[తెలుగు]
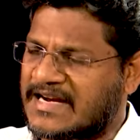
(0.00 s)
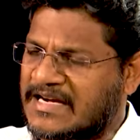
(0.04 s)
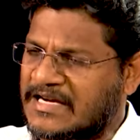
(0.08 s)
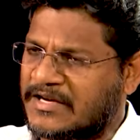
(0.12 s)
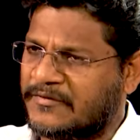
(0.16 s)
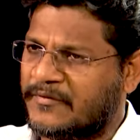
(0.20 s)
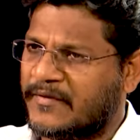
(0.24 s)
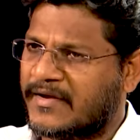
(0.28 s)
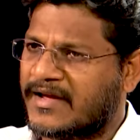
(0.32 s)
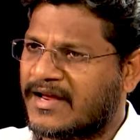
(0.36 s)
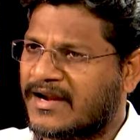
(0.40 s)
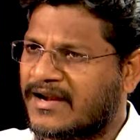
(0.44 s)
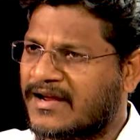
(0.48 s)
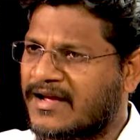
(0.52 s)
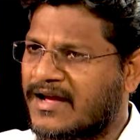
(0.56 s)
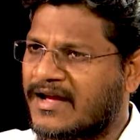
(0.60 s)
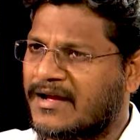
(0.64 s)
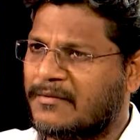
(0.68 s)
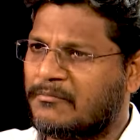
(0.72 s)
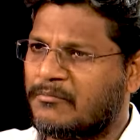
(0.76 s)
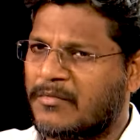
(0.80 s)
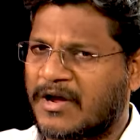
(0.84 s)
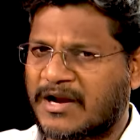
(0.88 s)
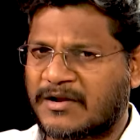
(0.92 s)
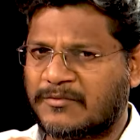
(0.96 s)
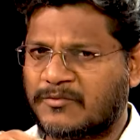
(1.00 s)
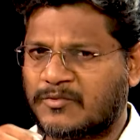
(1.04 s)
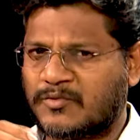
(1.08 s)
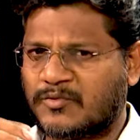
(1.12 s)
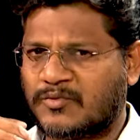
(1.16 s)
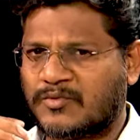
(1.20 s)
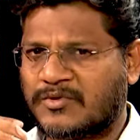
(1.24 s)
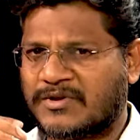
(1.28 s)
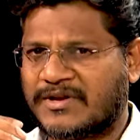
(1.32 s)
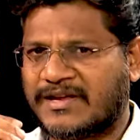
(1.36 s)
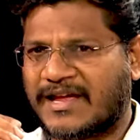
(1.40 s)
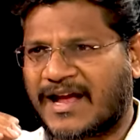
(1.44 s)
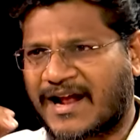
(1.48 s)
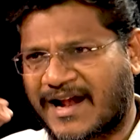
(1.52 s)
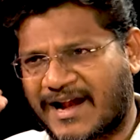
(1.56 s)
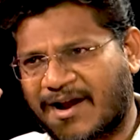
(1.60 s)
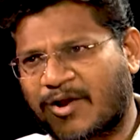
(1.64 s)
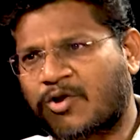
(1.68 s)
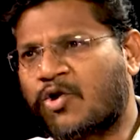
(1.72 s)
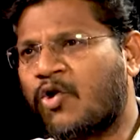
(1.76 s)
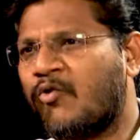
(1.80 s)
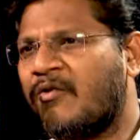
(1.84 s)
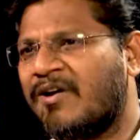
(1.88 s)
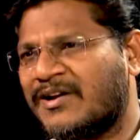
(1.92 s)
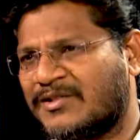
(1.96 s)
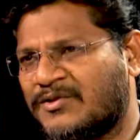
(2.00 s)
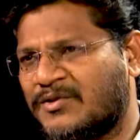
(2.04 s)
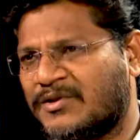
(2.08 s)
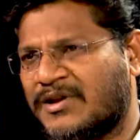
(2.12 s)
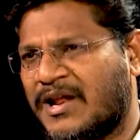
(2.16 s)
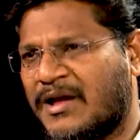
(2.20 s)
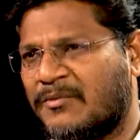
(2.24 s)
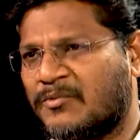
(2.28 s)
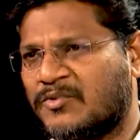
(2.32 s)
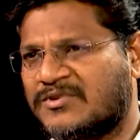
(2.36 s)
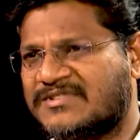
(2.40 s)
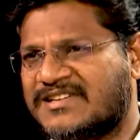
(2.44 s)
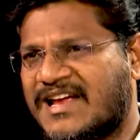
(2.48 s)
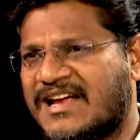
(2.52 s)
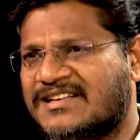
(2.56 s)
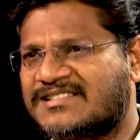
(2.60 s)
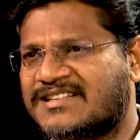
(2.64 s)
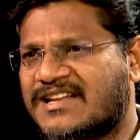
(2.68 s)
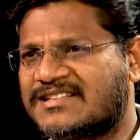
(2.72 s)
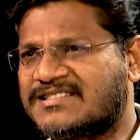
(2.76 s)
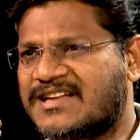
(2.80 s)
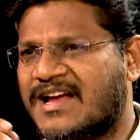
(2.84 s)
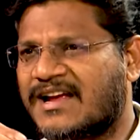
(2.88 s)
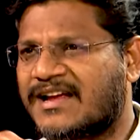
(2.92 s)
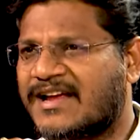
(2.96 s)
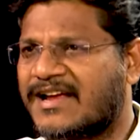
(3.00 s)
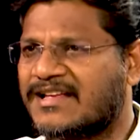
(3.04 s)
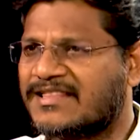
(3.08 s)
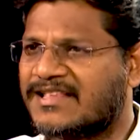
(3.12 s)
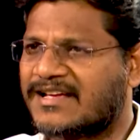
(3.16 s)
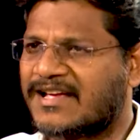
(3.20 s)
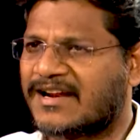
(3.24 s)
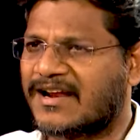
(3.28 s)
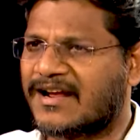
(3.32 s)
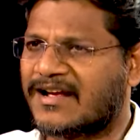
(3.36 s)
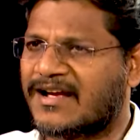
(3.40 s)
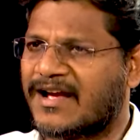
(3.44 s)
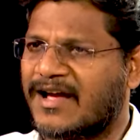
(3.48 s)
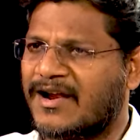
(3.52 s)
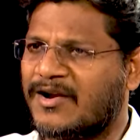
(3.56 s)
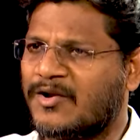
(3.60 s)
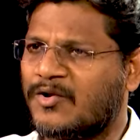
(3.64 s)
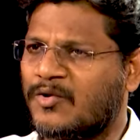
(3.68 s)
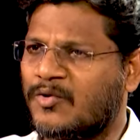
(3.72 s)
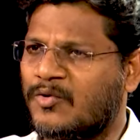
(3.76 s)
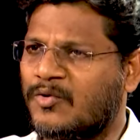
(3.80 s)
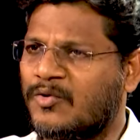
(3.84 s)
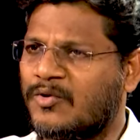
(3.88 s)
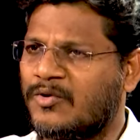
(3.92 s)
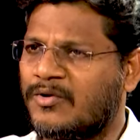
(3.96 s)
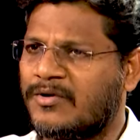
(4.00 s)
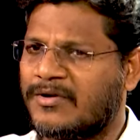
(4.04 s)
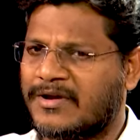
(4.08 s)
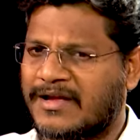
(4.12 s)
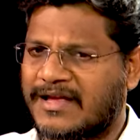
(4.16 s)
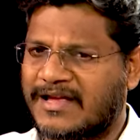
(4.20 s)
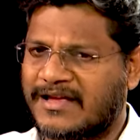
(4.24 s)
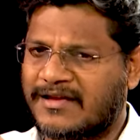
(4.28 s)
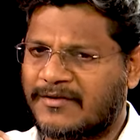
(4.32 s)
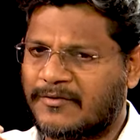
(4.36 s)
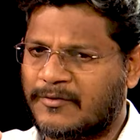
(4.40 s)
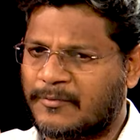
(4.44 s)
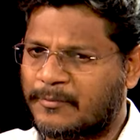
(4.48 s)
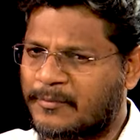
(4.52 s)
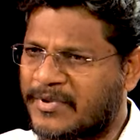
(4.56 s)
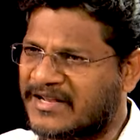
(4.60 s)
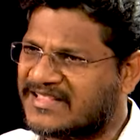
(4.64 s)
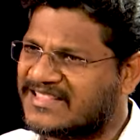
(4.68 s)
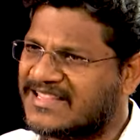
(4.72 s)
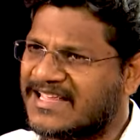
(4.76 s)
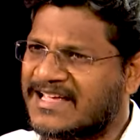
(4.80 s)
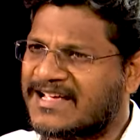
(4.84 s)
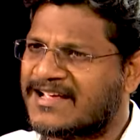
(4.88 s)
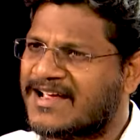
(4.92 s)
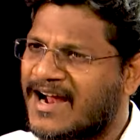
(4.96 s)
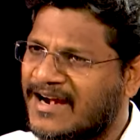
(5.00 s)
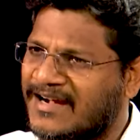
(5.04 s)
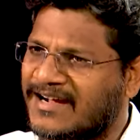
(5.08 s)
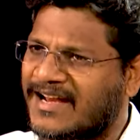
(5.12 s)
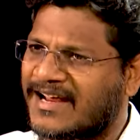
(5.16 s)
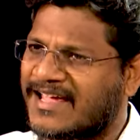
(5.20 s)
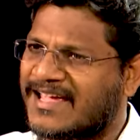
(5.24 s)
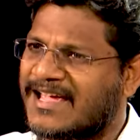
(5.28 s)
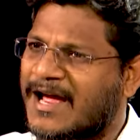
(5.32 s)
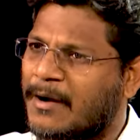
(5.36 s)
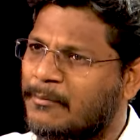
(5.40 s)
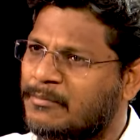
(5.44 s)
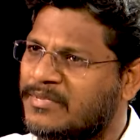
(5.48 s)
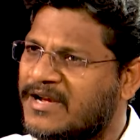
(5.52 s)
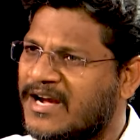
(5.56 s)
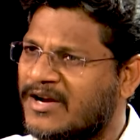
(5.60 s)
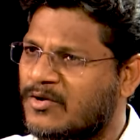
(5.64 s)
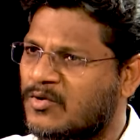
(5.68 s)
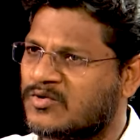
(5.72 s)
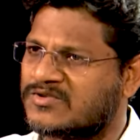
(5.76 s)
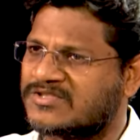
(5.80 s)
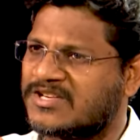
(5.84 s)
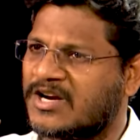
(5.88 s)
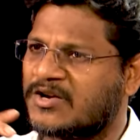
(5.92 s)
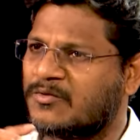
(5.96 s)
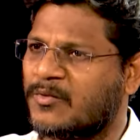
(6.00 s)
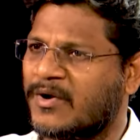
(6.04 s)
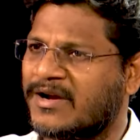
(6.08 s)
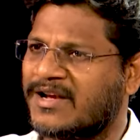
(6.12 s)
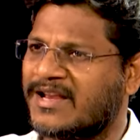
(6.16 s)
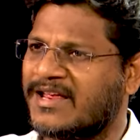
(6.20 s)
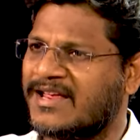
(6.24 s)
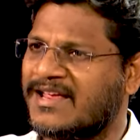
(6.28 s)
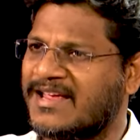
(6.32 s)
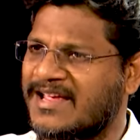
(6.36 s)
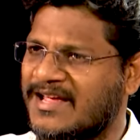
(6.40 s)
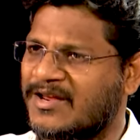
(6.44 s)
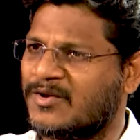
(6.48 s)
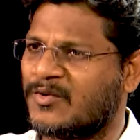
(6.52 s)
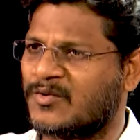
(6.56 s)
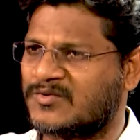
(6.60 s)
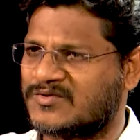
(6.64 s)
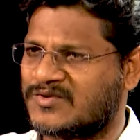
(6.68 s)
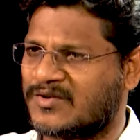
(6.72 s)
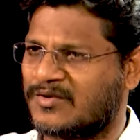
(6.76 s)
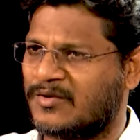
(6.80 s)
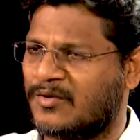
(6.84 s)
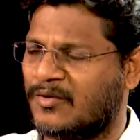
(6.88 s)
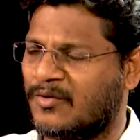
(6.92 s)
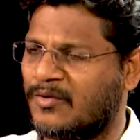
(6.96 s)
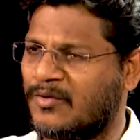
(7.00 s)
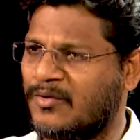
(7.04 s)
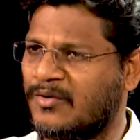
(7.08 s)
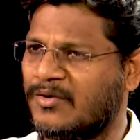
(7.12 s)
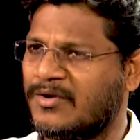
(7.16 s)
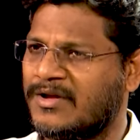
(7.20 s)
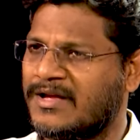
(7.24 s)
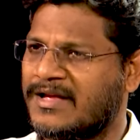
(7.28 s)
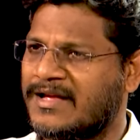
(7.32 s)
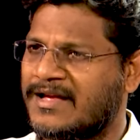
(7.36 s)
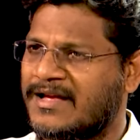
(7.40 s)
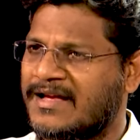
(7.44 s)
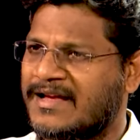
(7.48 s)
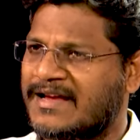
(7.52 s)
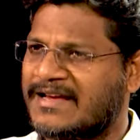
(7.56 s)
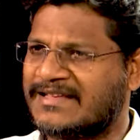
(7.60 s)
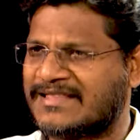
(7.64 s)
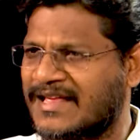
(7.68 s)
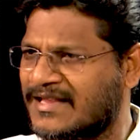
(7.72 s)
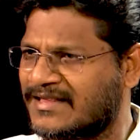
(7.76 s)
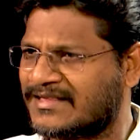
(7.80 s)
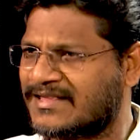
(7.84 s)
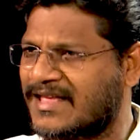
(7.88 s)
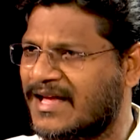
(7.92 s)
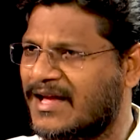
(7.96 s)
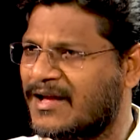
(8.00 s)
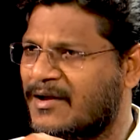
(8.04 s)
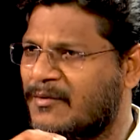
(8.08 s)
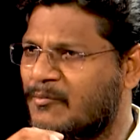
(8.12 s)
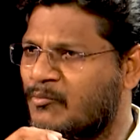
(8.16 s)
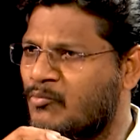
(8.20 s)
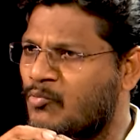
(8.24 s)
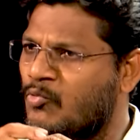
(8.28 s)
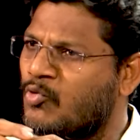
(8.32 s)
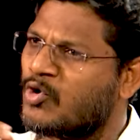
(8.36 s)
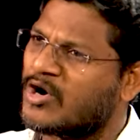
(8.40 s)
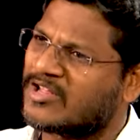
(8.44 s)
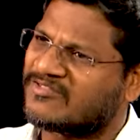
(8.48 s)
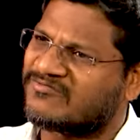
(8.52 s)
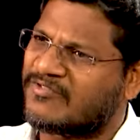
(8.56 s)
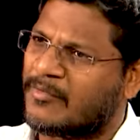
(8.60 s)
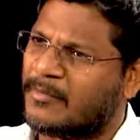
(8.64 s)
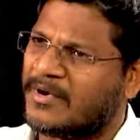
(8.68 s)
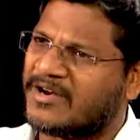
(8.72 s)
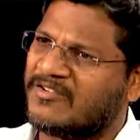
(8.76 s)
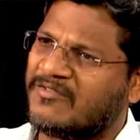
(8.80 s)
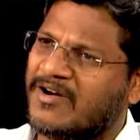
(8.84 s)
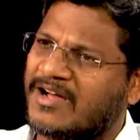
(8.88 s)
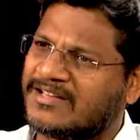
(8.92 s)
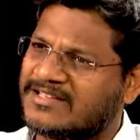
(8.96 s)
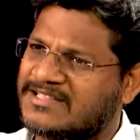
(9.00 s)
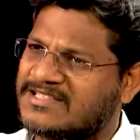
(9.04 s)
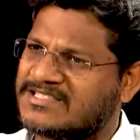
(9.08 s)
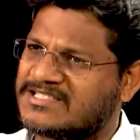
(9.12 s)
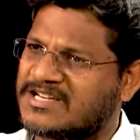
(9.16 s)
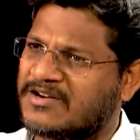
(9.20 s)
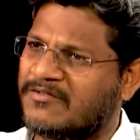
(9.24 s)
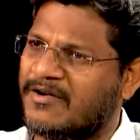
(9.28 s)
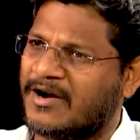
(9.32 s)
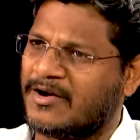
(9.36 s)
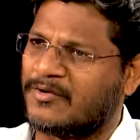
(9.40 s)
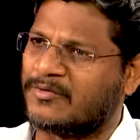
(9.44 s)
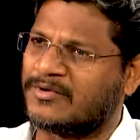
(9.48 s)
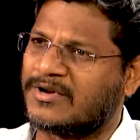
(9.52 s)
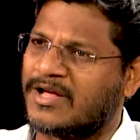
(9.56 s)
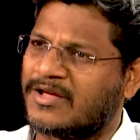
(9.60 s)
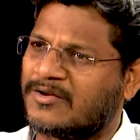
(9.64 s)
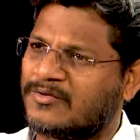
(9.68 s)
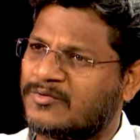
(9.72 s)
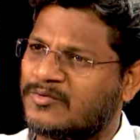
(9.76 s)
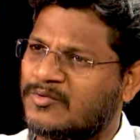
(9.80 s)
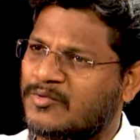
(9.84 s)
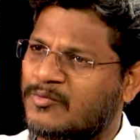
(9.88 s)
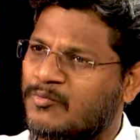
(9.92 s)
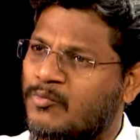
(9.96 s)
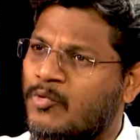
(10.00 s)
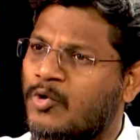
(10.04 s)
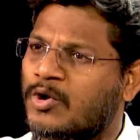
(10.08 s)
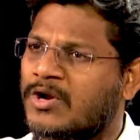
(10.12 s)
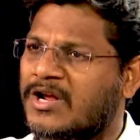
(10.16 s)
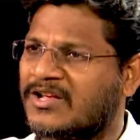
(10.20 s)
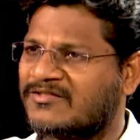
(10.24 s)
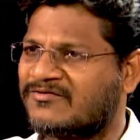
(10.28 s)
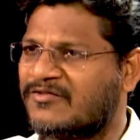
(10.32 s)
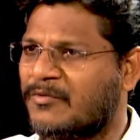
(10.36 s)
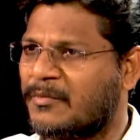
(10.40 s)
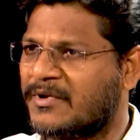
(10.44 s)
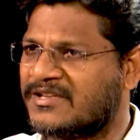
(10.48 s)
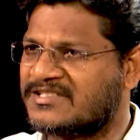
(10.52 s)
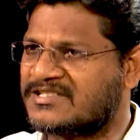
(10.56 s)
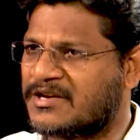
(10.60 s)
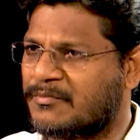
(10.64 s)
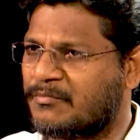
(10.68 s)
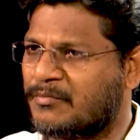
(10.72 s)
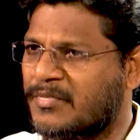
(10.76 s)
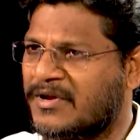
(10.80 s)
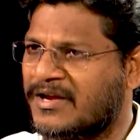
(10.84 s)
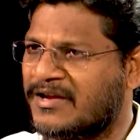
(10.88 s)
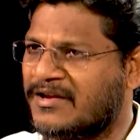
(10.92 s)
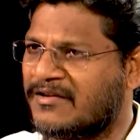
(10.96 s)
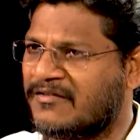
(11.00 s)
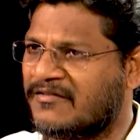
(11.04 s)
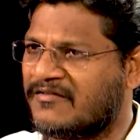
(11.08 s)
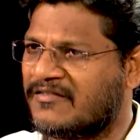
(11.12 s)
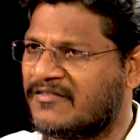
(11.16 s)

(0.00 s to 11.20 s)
సైంటిఫికల్గా మనము ఎక్కడికో వెళ్తున్నాము శాస్త్ర సాంకేతిక రంగాల్లో ప్రతి గంటకి అప్డేట్ వస్తున్నటువంటి ఈ రోజుల్లో ఇదంతా మూఢత్వం అని వాదించే వాళ్ళు ఉన్నారు మూర్ఖత్వం అని చెప్పి